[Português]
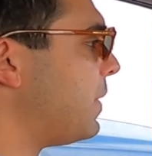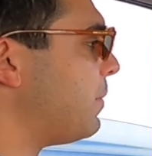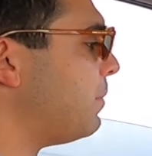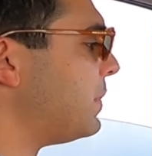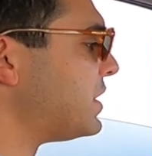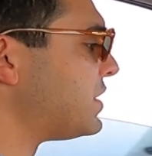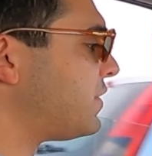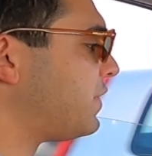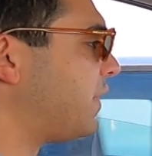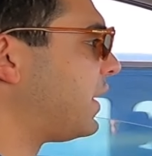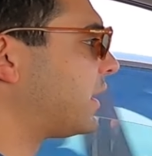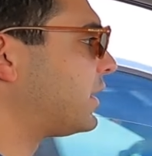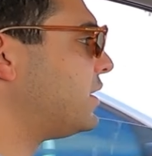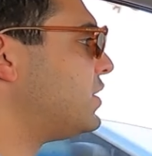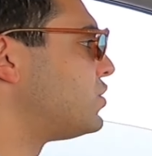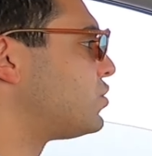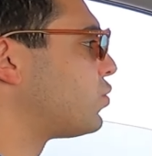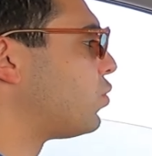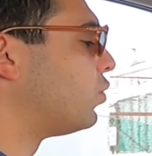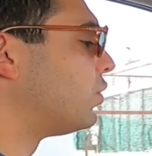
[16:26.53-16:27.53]
mas de facto
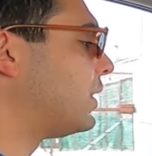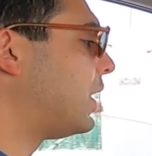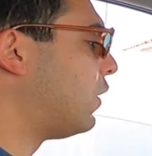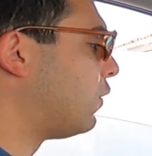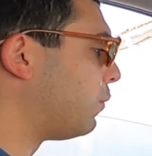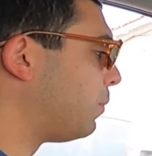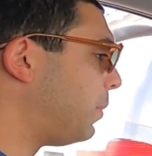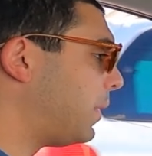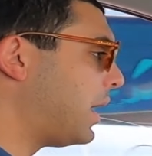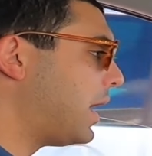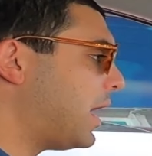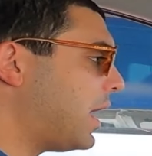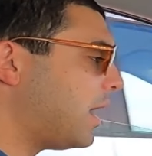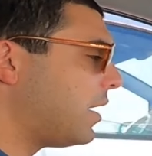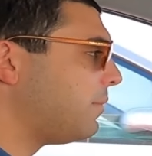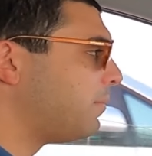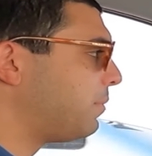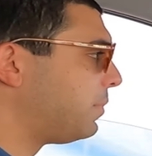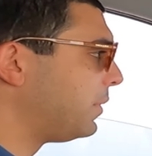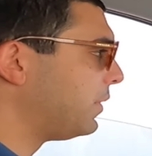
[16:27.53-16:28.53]
isto com um
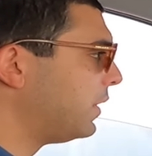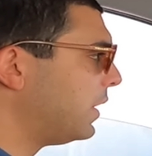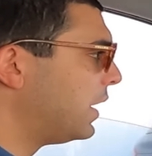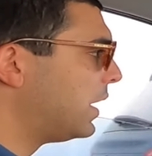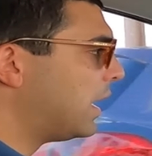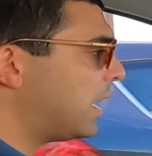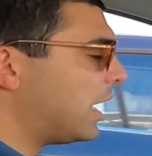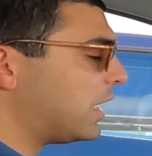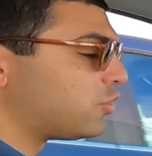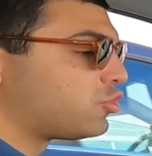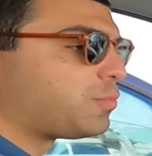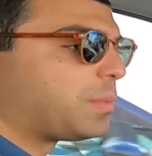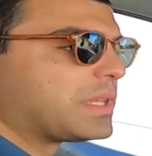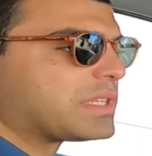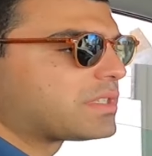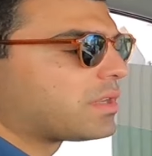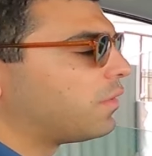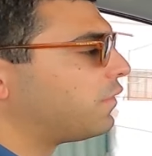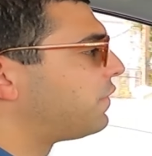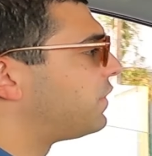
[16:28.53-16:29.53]
downpipe, a
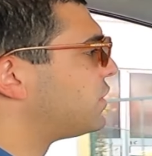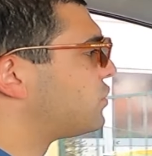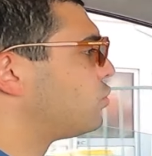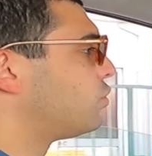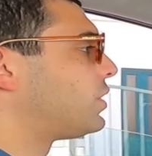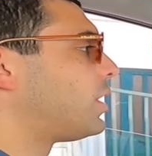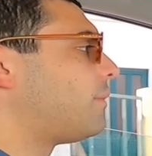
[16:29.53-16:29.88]
suspensão fez um